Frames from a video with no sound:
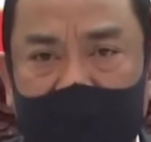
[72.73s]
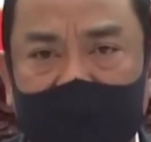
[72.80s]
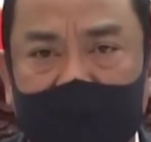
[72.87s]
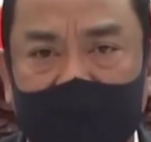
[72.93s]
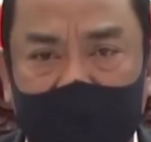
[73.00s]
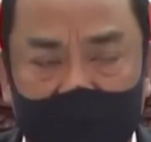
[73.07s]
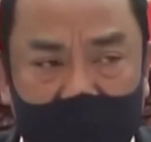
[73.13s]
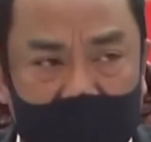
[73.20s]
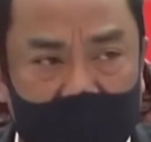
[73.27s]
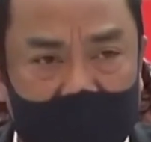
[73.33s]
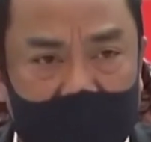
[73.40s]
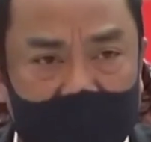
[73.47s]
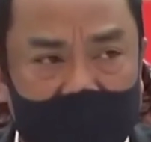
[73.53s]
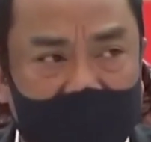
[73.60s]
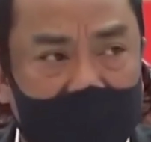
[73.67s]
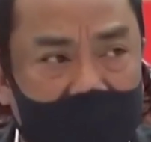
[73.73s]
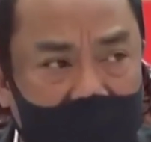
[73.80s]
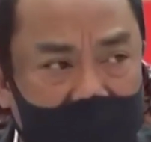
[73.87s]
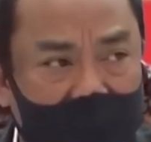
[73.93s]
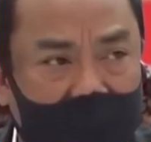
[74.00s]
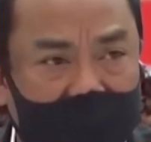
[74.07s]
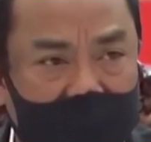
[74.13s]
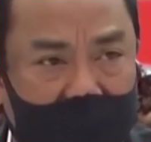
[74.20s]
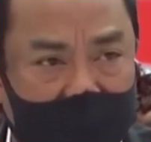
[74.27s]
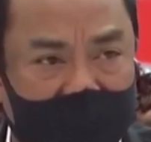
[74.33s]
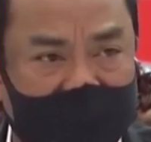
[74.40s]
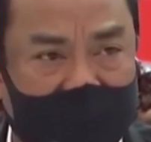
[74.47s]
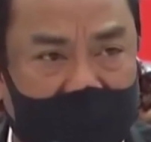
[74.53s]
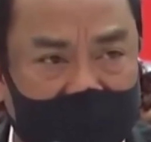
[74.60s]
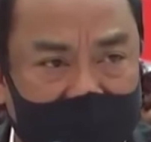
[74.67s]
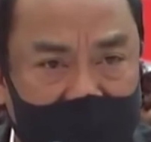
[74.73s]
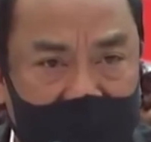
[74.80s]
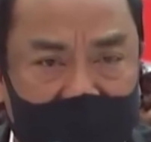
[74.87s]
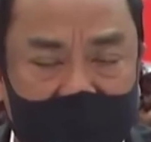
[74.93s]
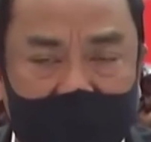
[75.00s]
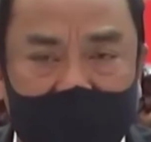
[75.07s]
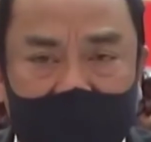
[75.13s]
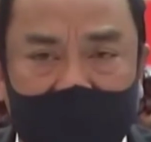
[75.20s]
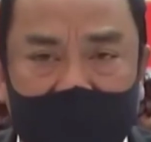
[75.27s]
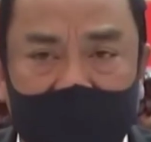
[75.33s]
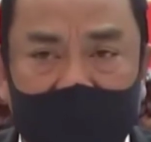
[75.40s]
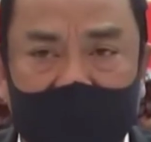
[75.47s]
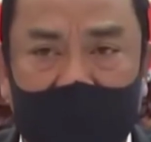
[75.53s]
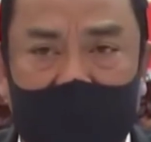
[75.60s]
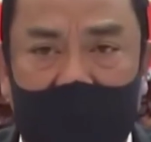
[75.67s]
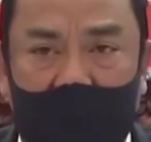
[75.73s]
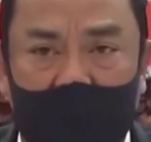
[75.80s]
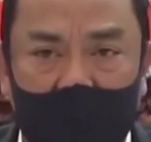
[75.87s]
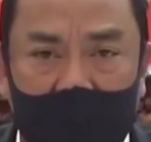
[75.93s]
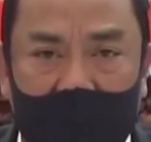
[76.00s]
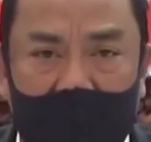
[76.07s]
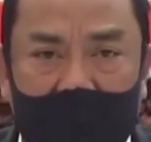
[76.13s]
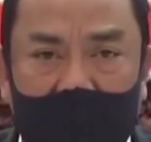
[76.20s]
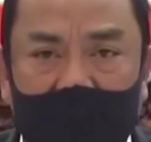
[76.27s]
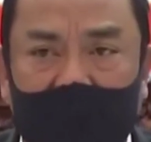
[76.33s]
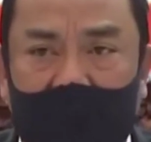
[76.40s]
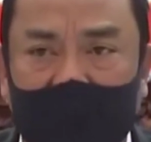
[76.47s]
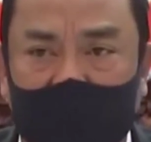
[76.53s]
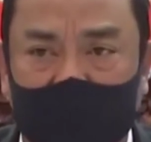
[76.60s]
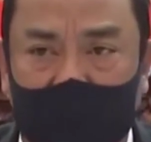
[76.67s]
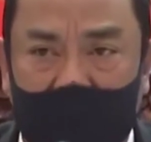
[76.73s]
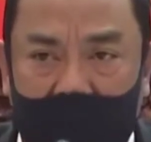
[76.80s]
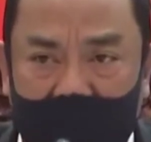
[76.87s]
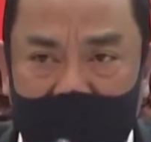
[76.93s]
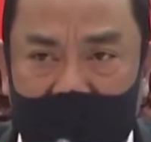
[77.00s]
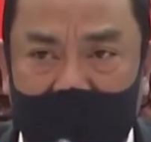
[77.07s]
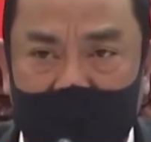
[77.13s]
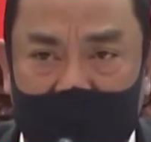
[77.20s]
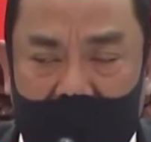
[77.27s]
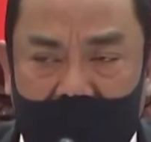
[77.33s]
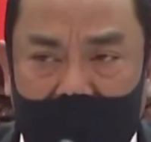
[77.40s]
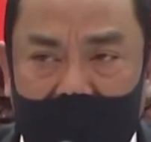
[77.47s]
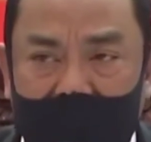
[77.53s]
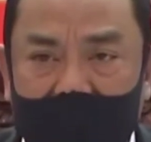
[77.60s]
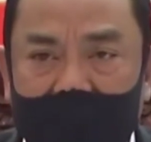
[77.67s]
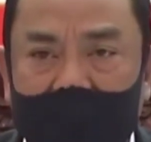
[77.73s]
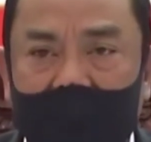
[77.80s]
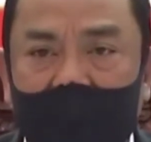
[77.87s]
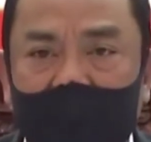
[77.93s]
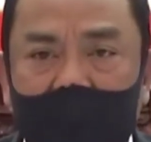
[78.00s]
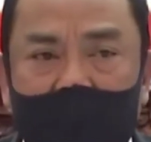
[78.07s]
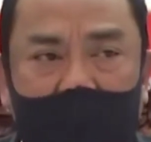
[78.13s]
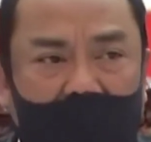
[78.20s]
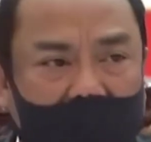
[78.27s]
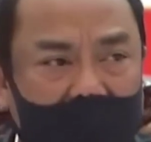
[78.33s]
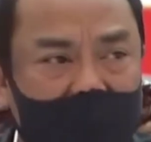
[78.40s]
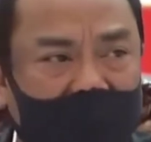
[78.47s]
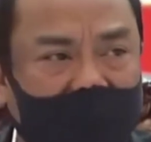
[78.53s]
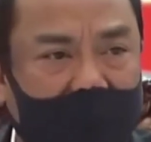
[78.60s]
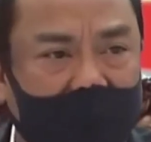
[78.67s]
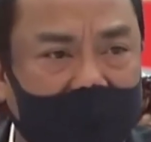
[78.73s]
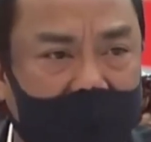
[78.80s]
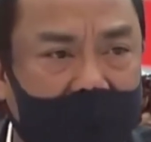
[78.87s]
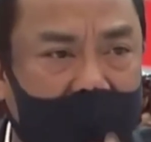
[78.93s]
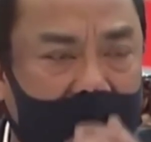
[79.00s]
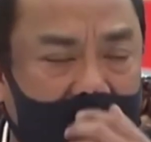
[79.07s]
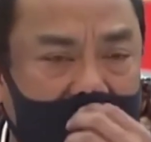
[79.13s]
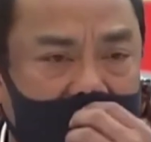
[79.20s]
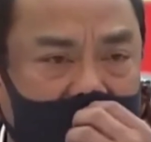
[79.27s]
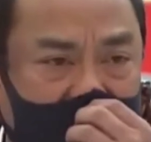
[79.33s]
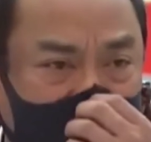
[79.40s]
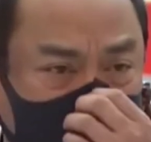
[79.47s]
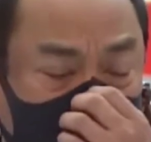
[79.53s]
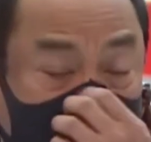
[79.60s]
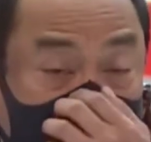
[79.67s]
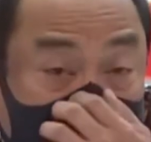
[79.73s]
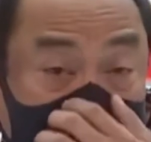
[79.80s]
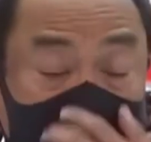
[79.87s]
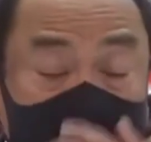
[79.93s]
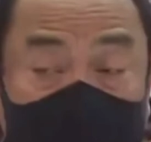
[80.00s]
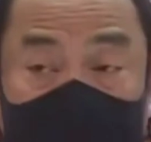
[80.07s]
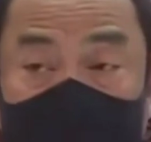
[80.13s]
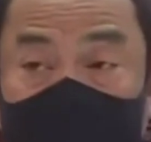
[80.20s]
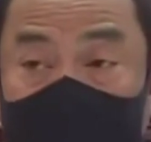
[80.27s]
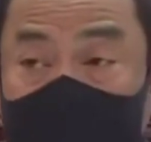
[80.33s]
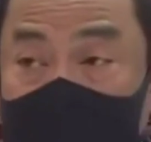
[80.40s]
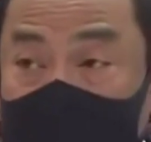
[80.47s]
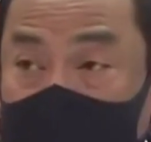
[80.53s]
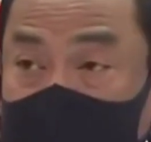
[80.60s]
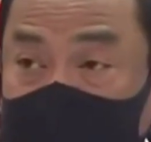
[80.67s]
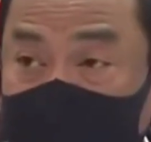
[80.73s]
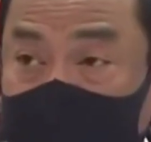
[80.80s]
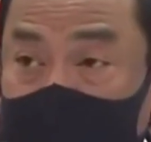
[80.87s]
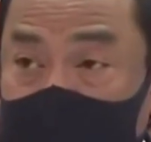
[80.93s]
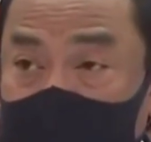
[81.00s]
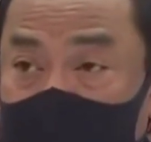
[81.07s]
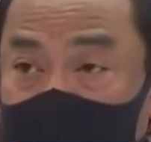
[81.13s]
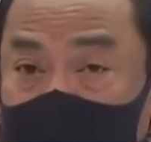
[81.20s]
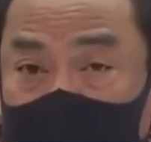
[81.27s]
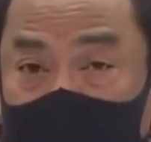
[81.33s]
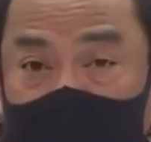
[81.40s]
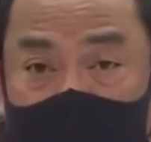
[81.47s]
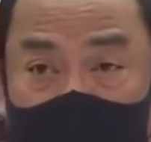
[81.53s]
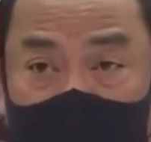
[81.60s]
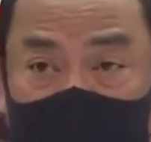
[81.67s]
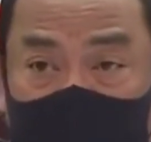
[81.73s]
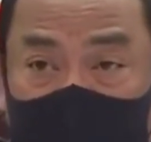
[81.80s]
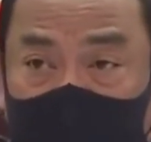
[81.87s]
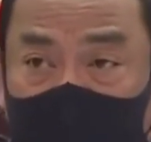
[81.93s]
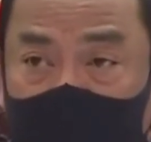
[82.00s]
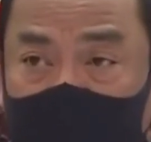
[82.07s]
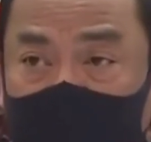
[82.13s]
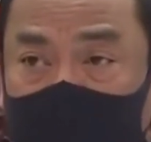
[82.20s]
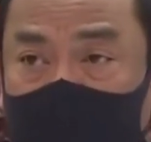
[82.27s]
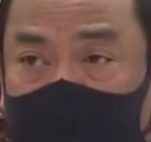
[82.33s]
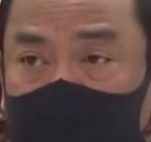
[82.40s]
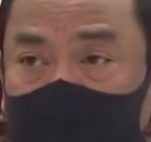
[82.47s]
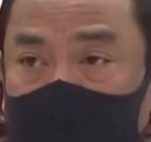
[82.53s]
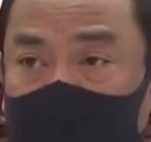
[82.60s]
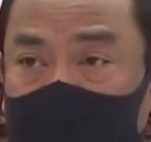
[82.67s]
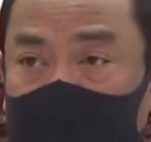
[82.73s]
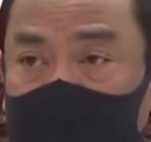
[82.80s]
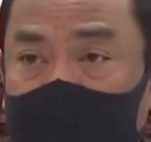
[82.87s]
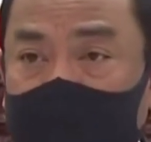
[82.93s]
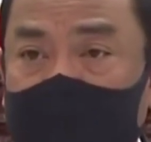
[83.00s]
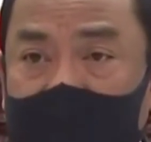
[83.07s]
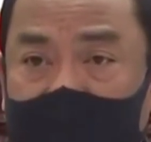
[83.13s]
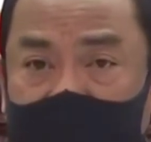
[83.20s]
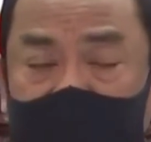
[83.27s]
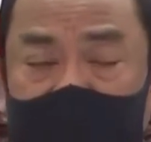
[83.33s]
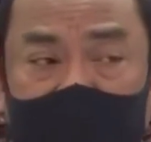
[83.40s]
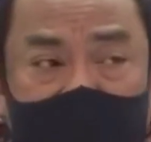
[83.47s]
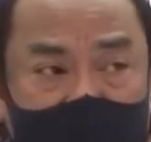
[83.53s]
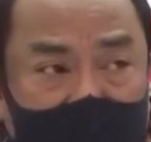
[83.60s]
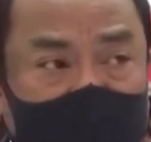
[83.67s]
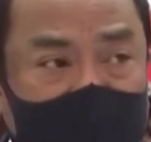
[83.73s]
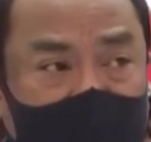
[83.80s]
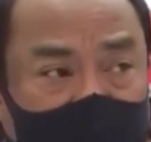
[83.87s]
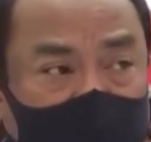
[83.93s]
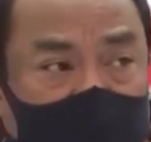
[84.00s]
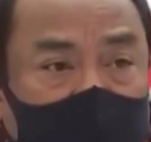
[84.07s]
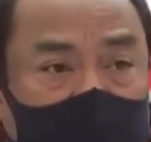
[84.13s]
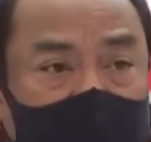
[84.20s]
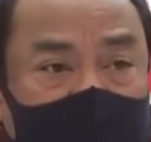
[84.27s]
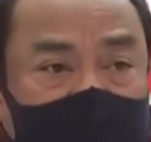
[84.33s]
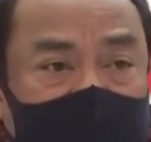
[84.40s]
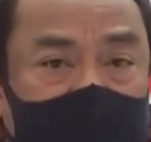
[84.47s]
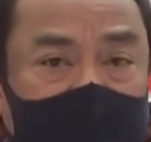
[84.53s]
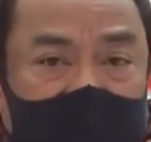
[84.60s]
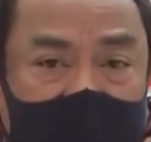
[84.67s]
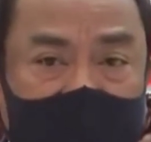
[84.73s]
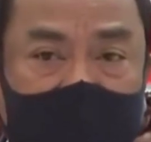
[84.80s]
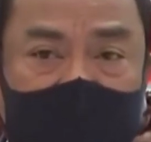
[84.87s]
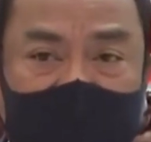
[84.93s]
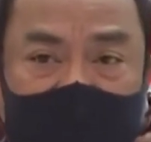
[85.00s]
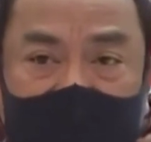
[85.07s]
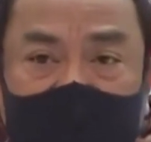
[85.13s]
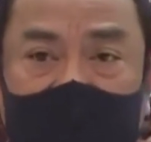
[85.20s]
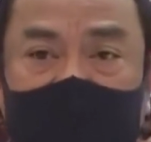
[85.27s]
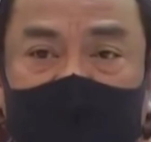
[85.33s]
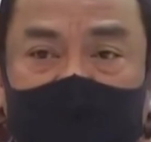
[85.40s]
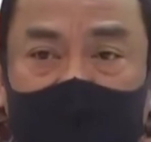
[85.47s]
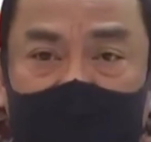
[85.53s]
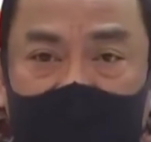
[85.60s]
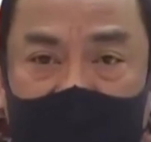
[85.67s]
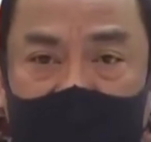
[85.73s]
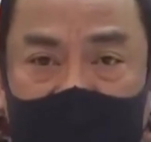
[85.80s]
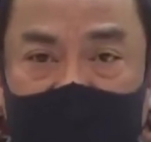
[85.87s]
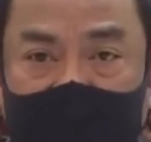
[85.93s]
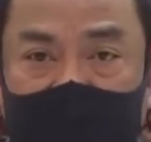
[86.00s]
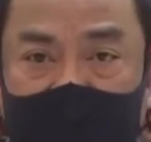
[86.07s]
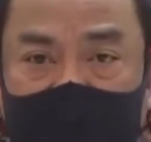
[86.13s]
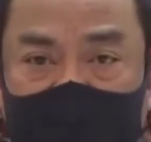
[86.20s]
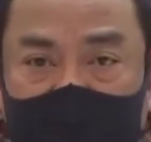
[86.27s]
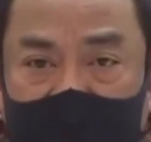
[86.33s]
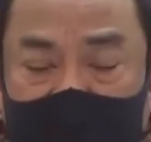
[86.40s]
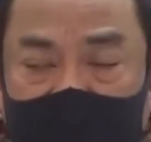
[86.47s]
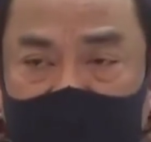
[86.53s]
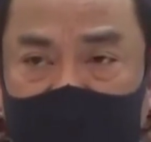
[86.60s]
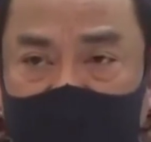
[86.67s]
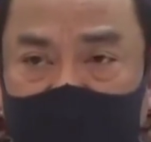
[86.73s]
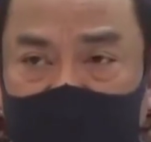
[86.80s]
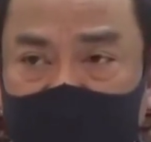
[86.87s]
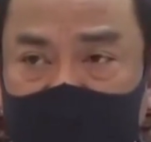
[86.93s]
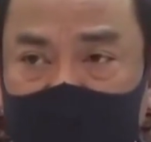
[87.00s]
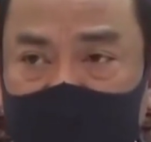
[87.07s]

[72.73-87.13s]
At ito nga ang inaalay namin sa kanila na makuha ang katotohanan para yung pagkamatay nila ay hindi na ilagay sa walang katuturan inaalay namin ito sa mga namatay at sa mga nasugatan.